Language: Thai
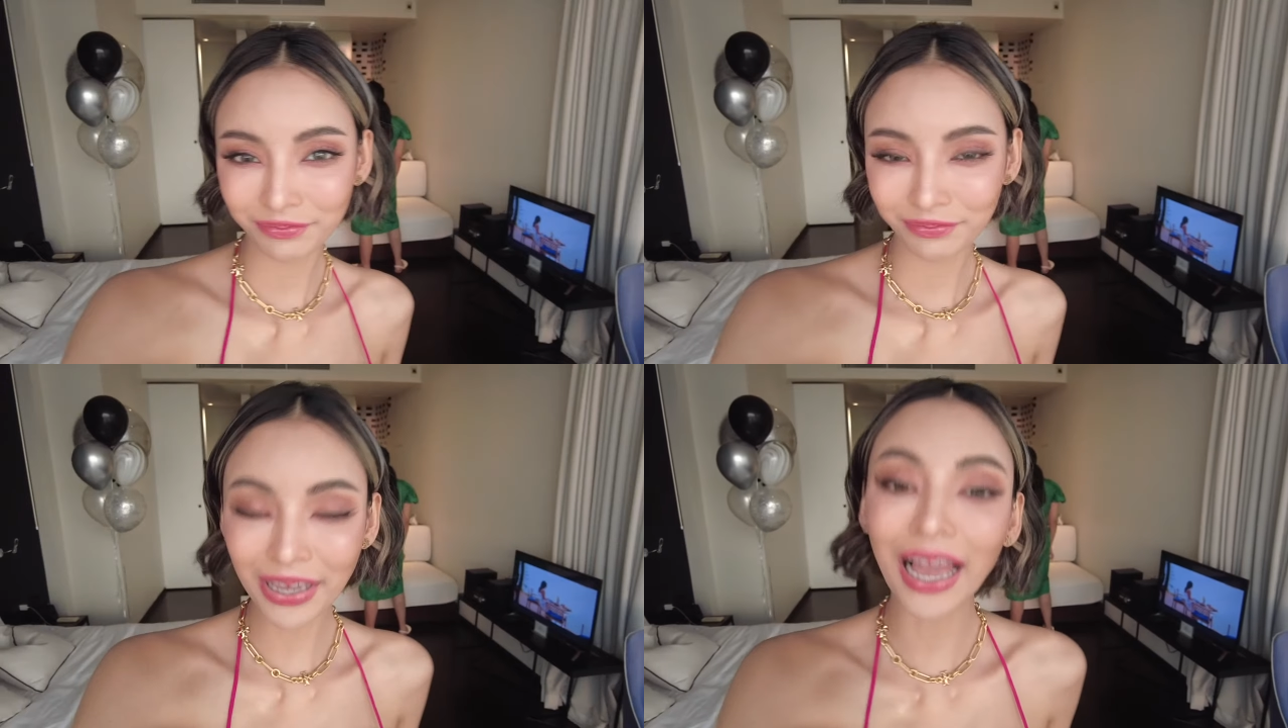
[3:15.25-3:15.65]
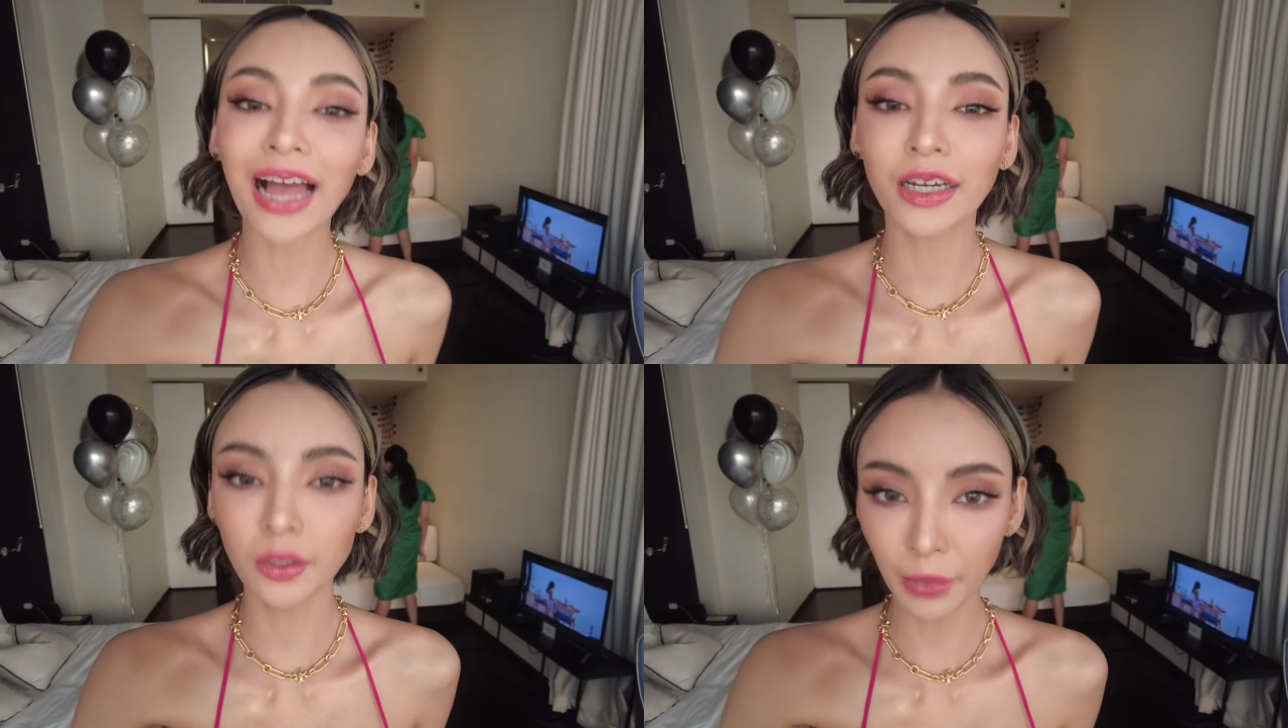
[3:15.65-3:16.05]
ไปค่ะ
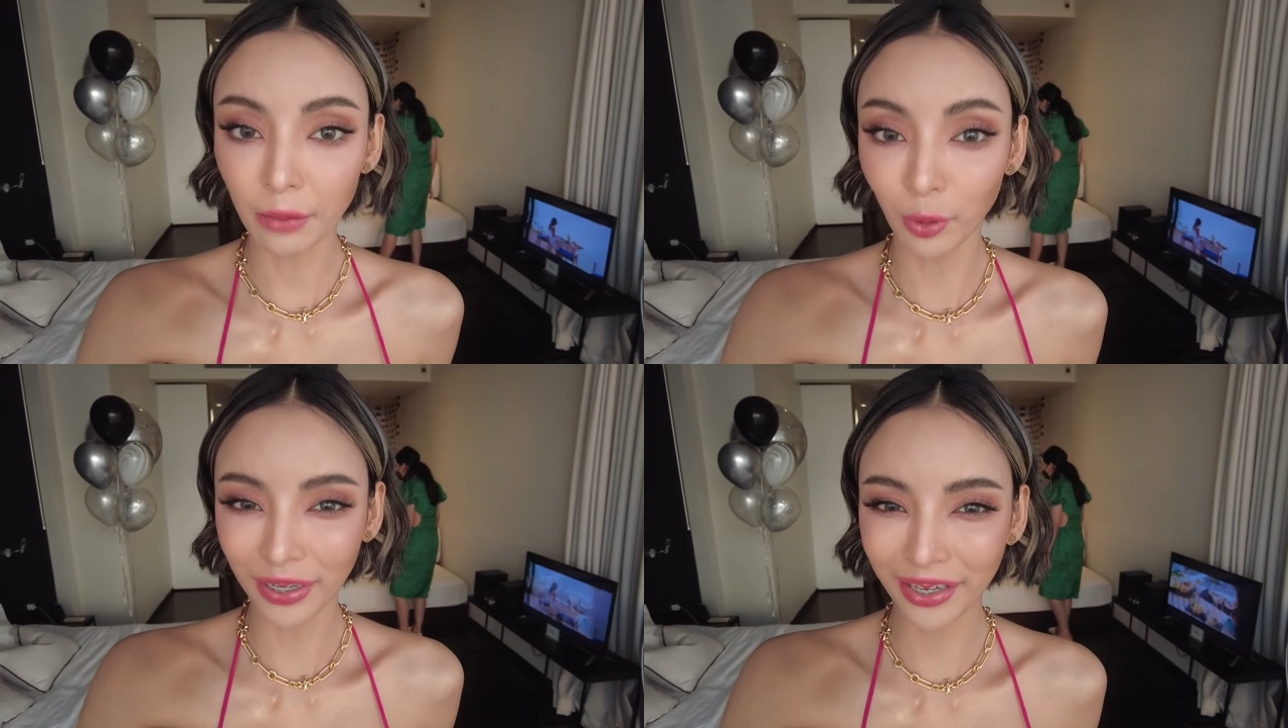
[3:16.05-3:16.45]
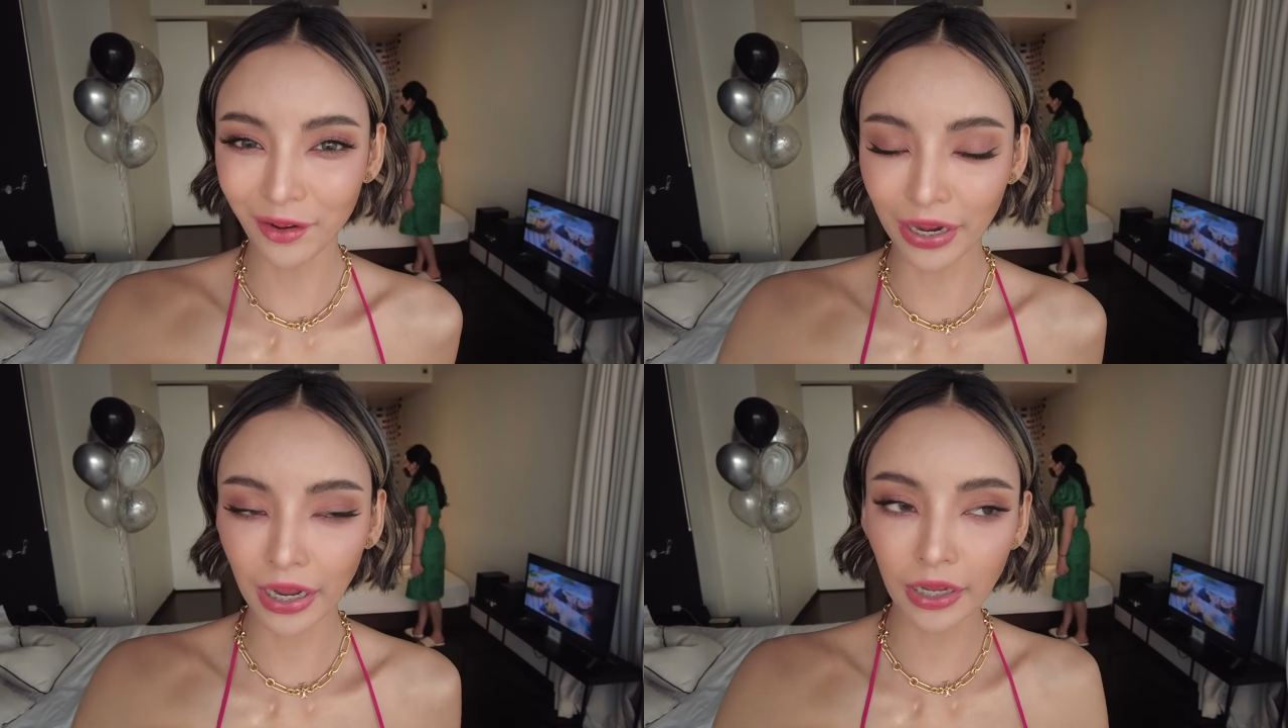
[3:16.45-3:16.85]
ขึ้นไปข้างบนกันดีก
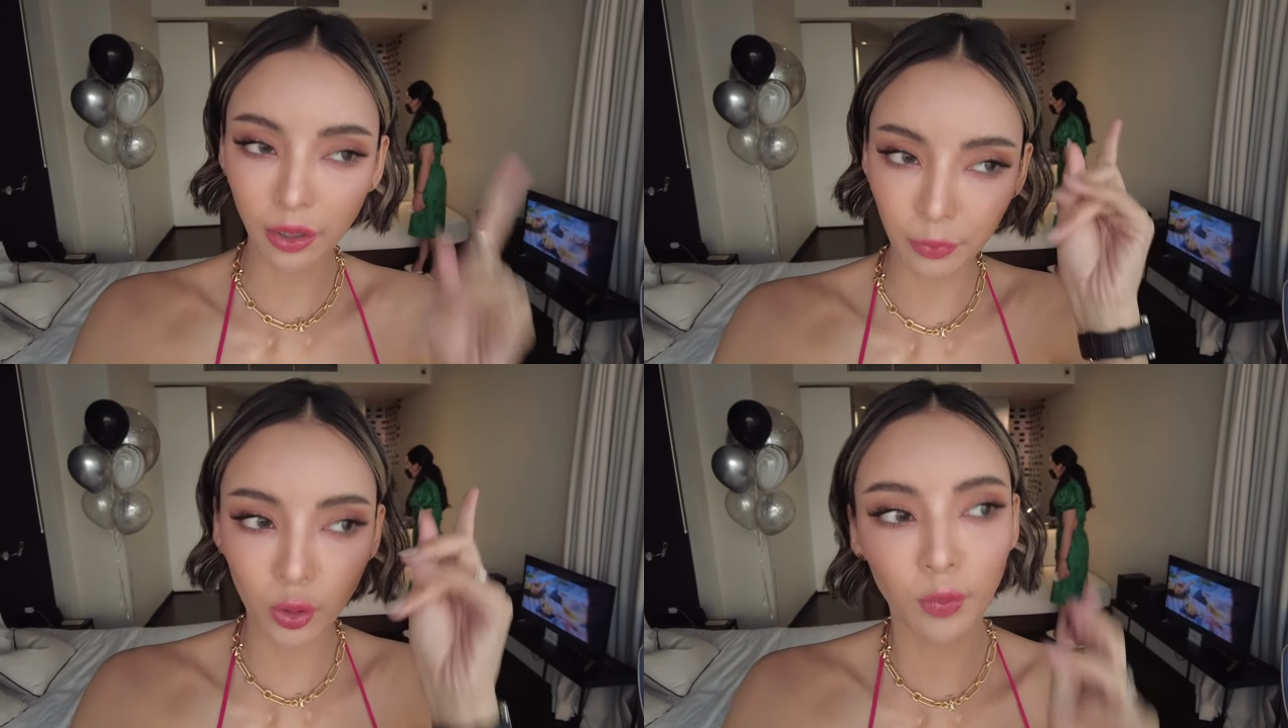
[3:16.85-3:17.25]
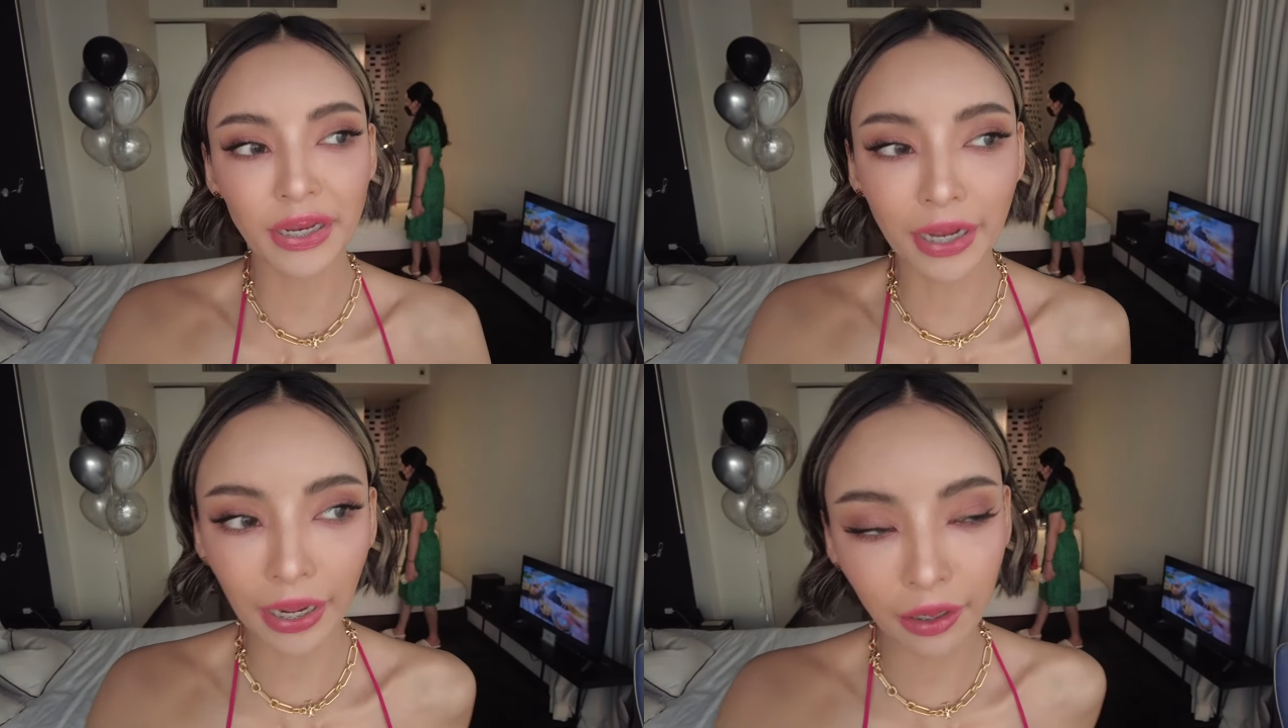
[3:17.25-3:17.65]
ว่านะคะเดี๋ยวไปดูบรรยากาศ